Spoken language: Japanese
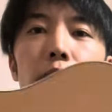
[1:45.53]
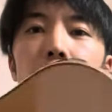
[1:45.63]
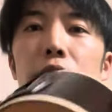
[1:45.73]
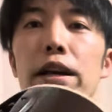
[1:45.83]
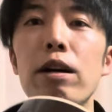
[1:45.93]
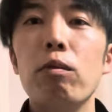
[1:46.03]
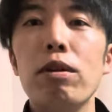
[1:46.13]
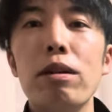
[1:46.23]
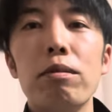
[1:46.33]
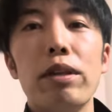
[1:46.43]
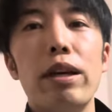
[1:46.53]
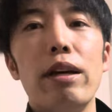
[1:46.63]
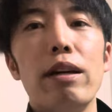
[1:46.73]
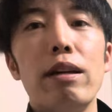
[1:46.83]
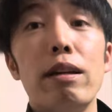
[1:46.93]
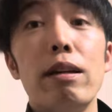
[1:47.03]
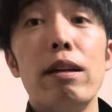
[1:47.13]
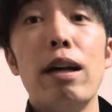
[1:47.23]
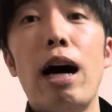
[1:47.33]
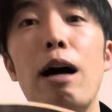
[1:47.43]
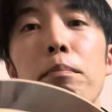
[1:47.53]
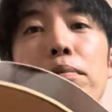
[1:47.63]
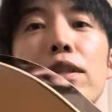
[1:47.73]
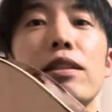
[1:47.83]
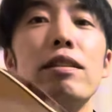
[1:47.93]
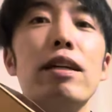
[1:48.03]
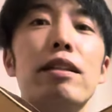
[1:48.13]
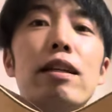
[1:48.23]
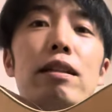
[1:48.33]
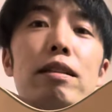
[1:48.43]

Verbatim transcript: エレアコなのでアンプにつないで